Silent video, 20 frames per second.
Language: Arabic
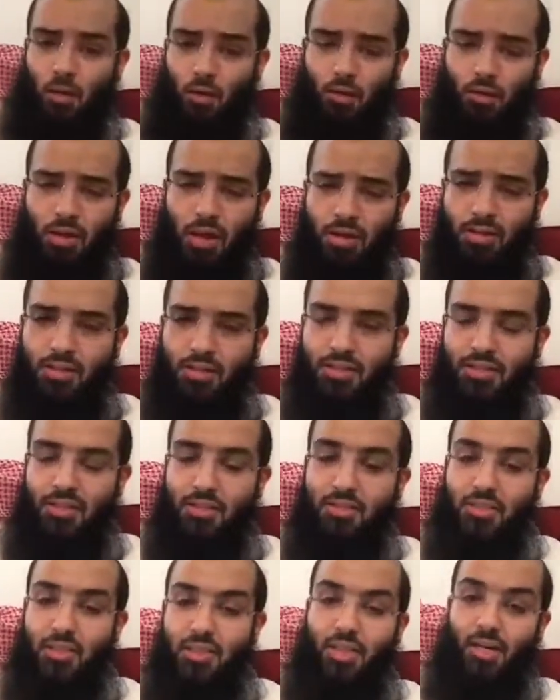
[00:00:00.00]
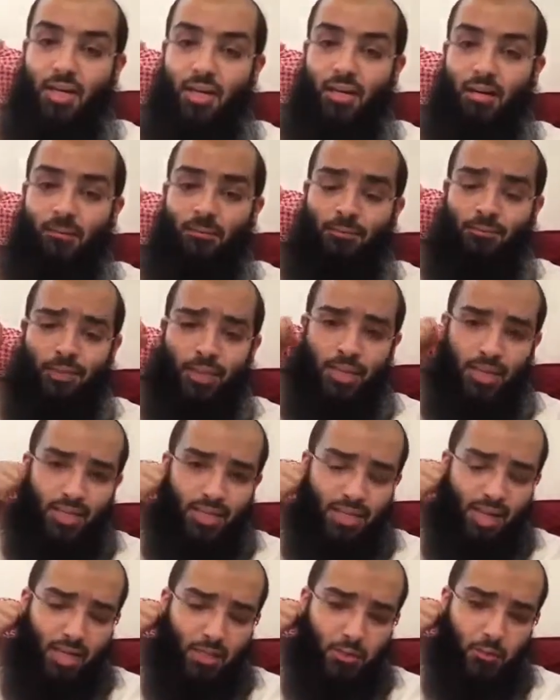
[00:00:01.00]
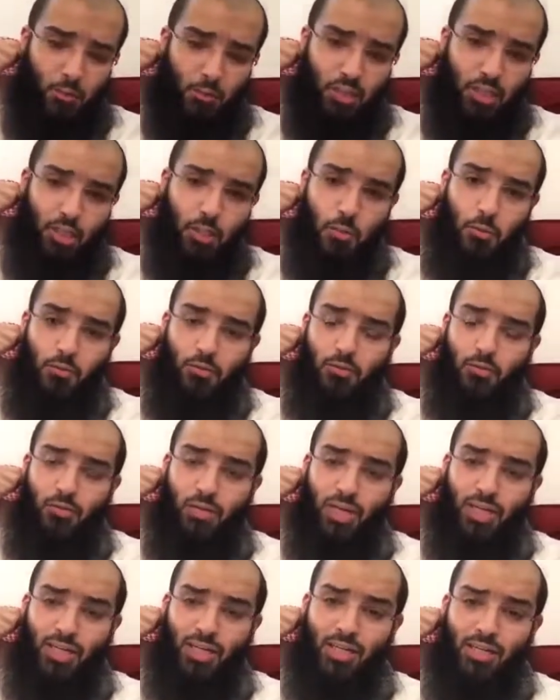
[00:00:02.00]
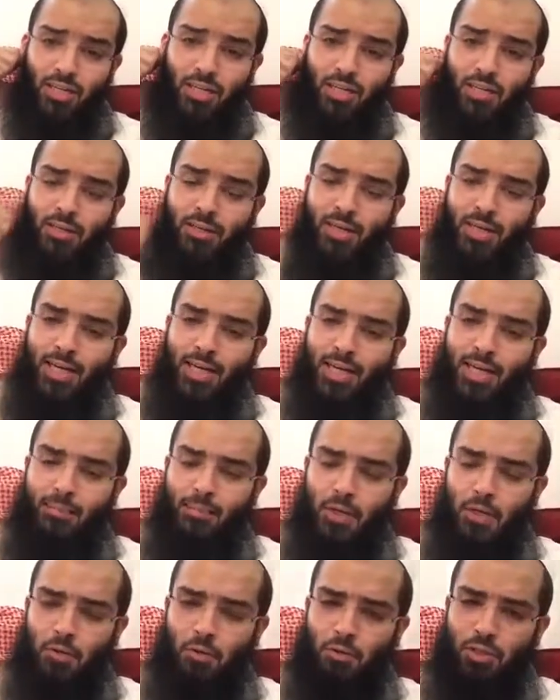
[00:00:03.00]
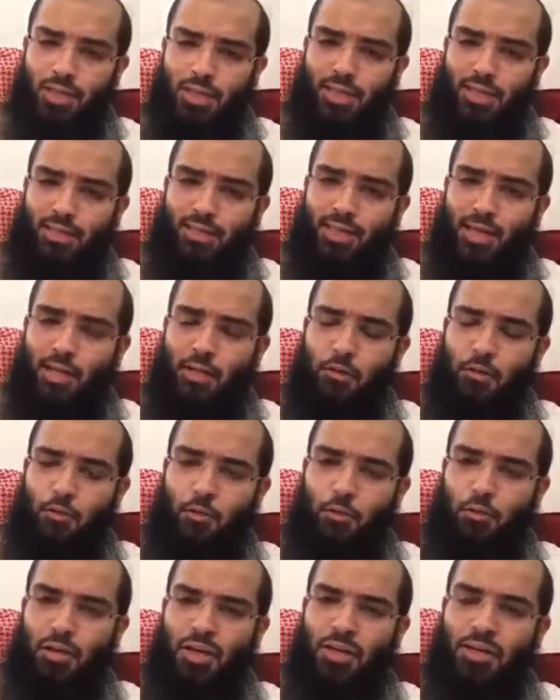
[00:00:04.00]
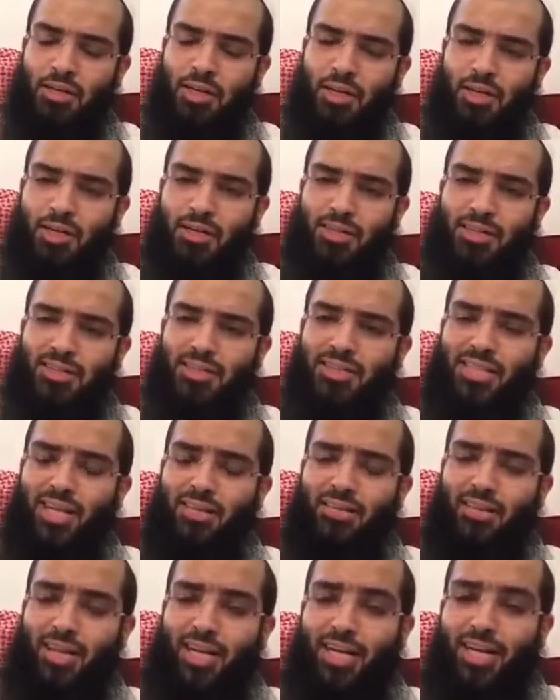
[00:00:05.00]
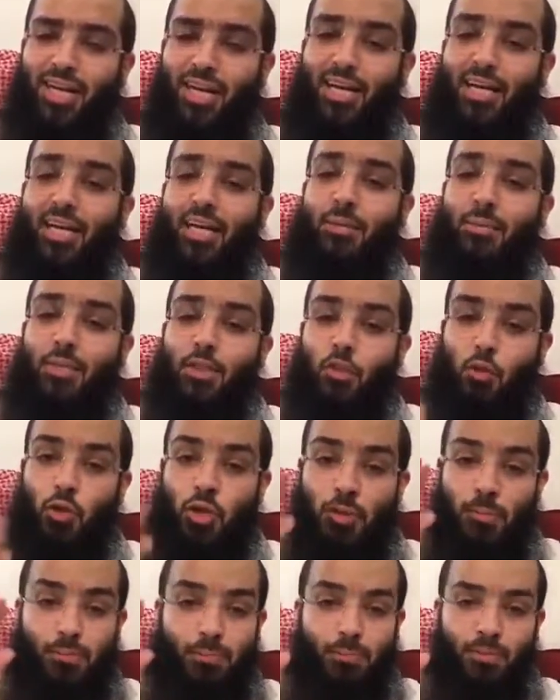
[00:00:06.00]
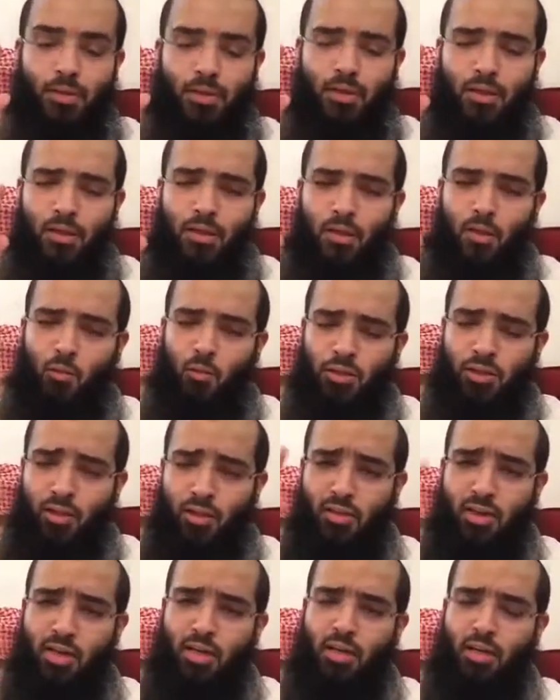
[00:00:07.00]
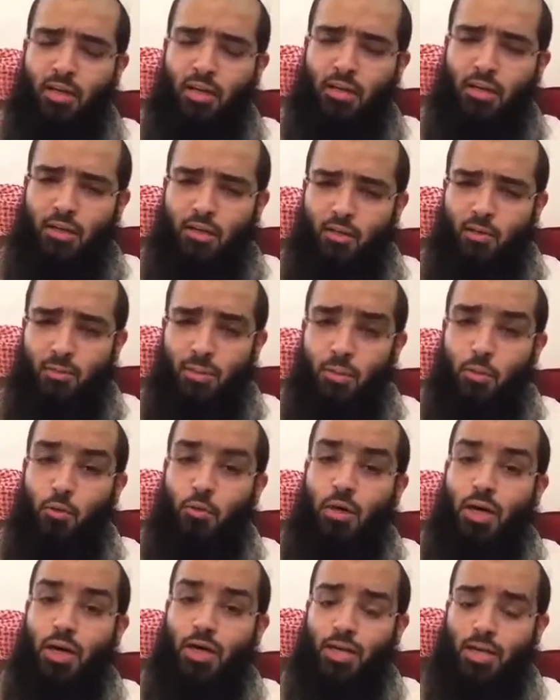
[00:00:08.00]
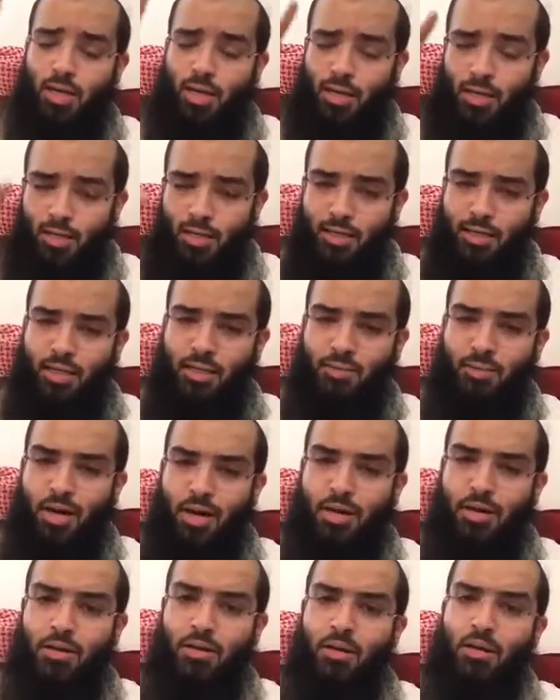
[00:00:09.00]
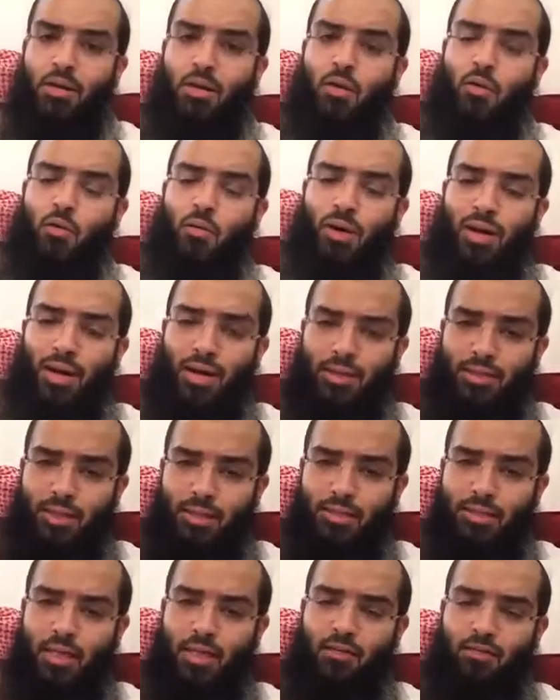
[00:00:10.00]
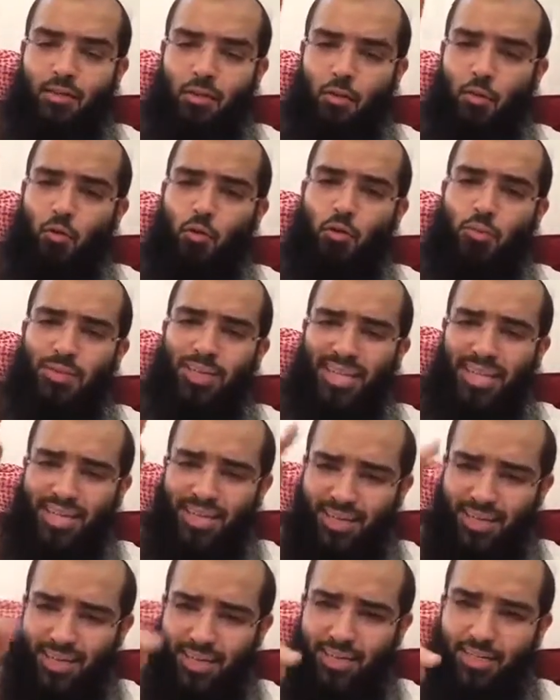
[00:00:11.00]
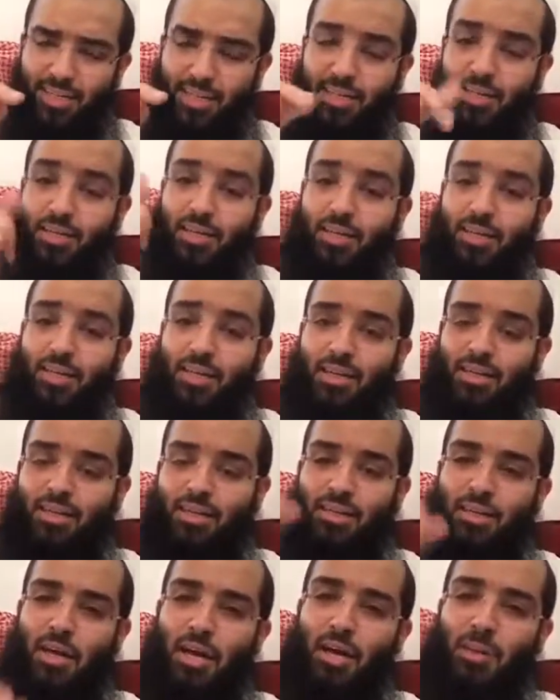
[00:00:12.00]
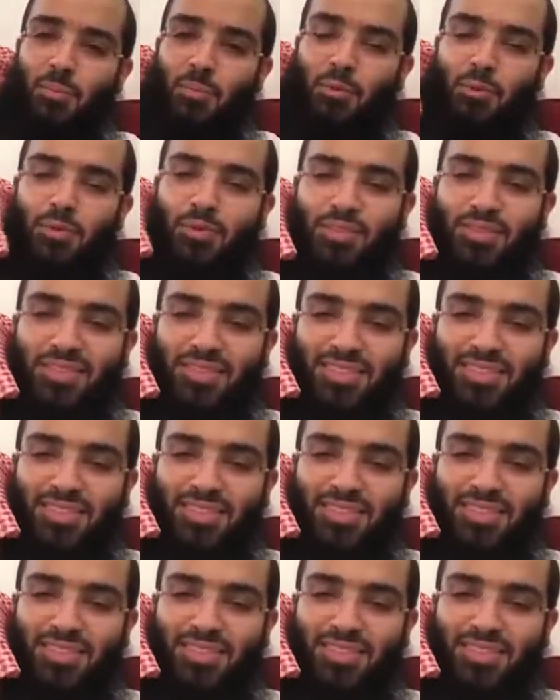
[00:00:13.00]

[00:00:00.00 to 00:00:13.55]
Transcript: خذ هذه النصيحة لا ترخي أذنك لمن يريد أن يوغر صدرك على من تحب وتذكر أنه من دعاء أهل الإيمان ولا تجعل في قلوبنا غلا للذين آمنوا